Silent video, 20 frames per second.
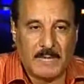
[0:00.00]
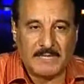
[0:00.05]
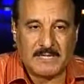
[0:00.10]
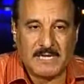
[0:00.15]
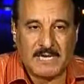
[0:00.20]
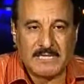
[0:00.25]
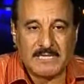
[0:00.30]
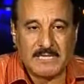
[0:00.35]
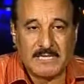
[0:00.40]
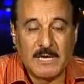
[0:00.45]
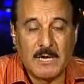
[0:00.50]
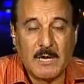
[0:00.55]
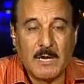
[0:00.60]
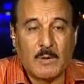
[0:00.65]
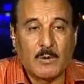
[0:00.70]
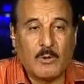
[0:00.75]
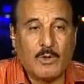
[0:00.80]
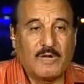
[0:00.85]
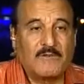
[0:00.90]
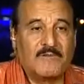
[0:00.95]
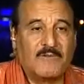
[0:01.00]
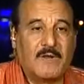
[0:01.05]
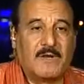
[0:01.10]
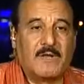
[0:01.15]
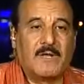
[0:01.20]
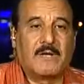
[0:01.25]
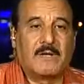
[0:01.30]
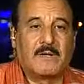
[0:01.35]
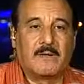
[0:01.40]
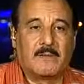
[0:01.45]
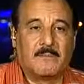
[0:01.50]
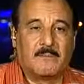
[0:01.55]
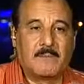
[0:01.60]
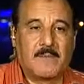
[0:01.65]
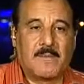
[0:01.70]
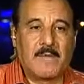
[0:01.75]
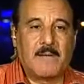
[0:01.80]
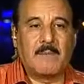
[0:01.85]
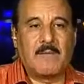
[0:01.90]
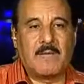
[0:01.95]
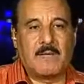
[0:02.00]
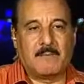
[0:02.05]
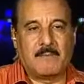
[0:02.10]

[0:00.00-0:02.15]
عندناش روح الفريق كما آه.